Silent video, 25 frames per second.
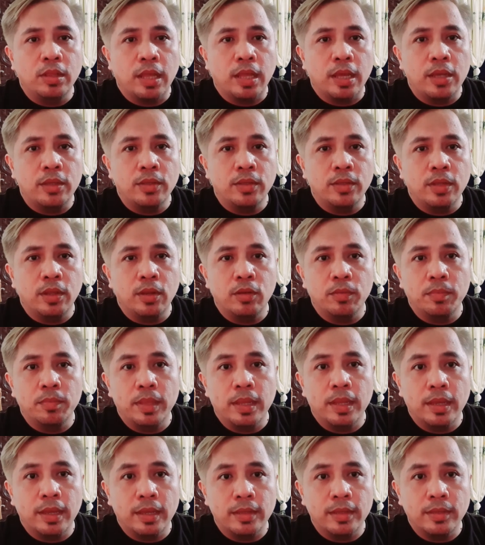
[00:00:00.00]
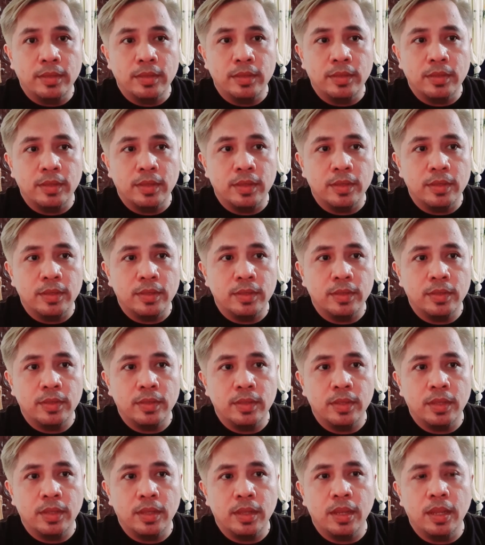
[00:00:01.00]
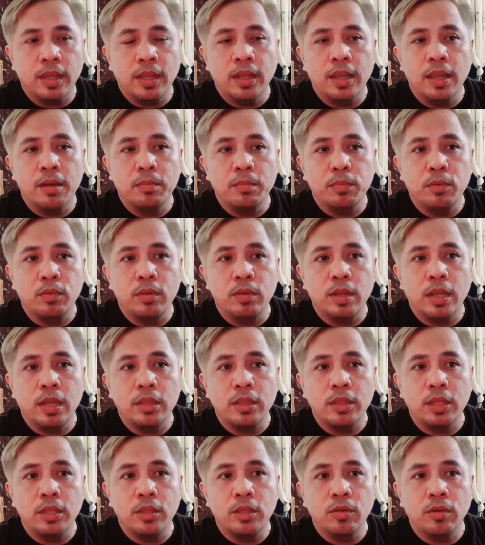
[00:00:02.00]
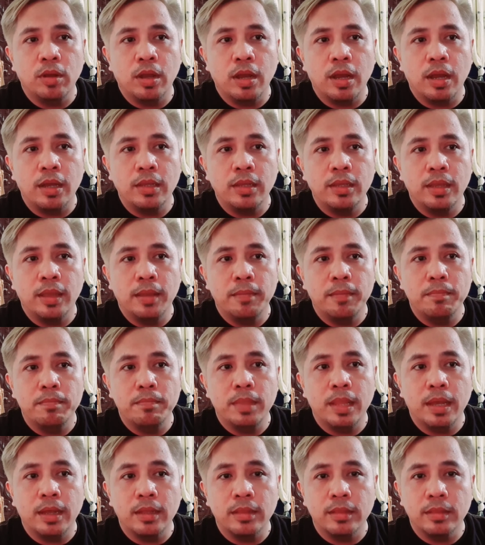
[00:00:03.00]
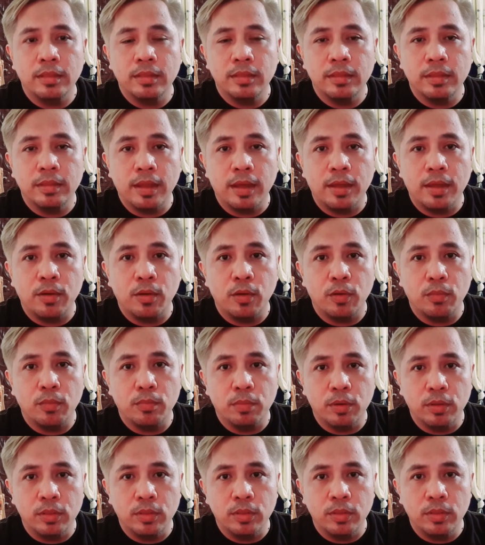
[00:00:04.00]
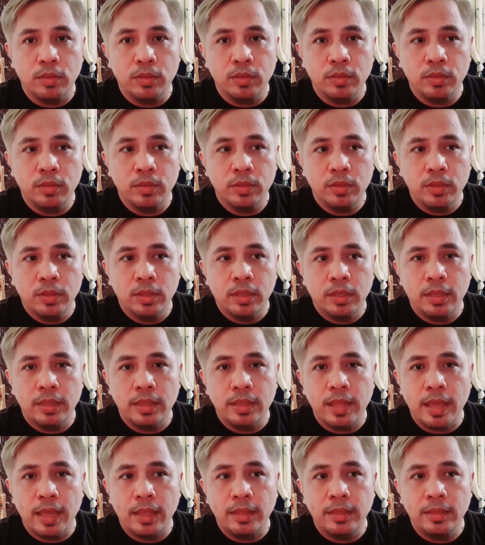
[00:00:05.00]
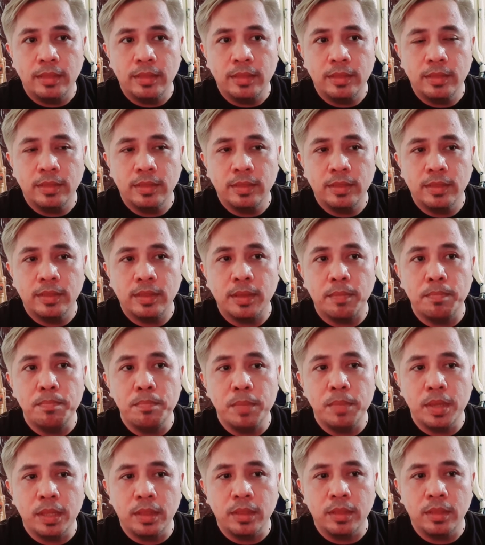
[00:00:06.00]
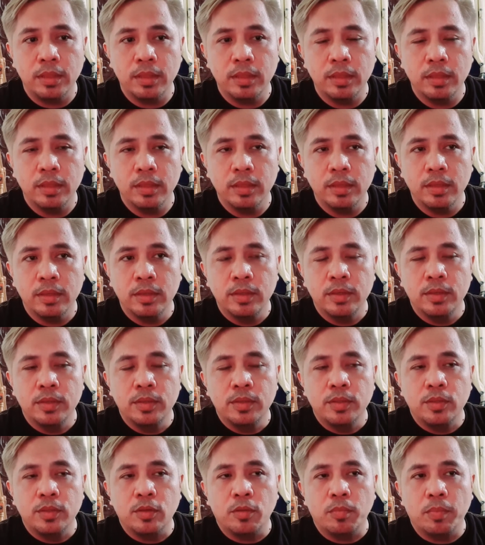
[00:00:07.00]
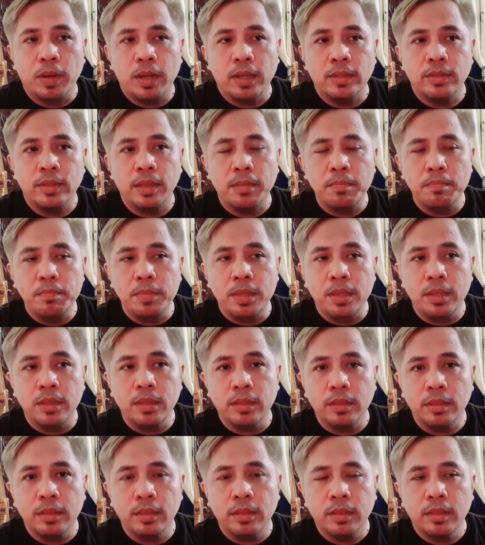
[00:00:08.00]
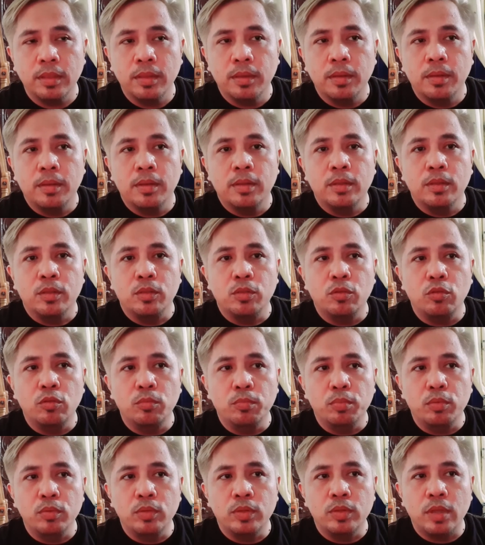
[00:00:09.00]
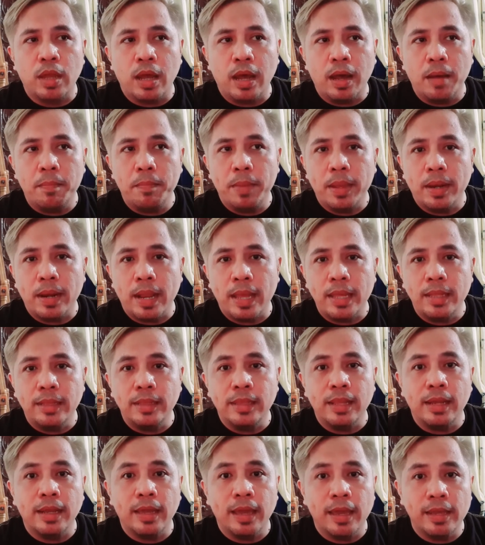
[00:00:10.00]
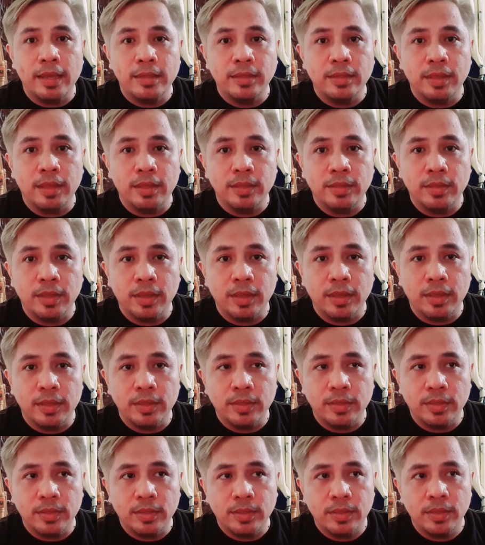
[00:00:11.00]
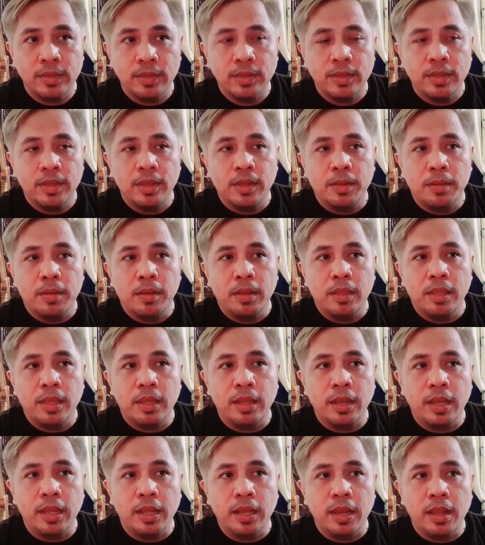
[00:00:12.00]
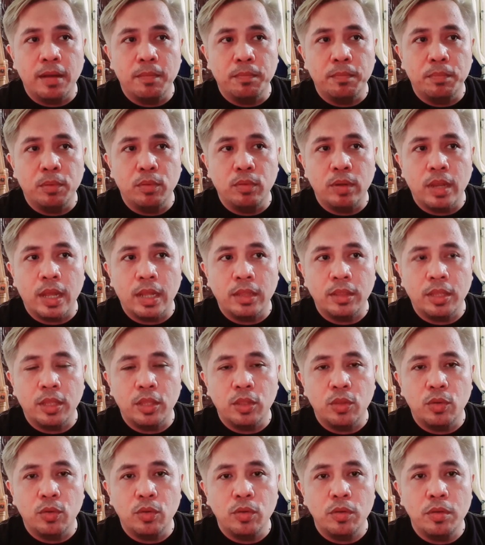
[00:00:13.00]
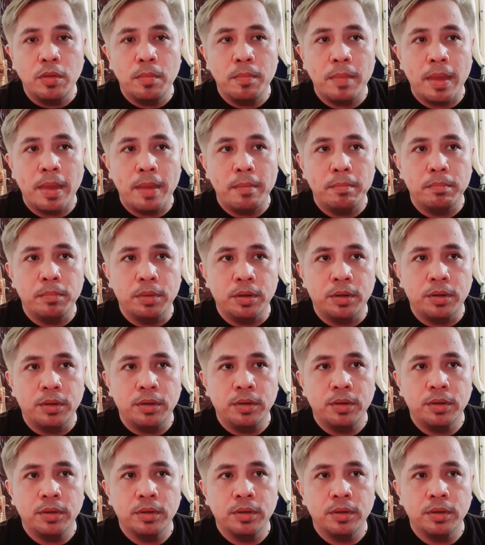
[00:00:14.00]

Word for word: tayo sa loob ng SSS, i-click lang po natin yung I am not a robot. And then, submit. Kapag submit, dun po sa upper right ng SSS, i-click lang po natin yung member.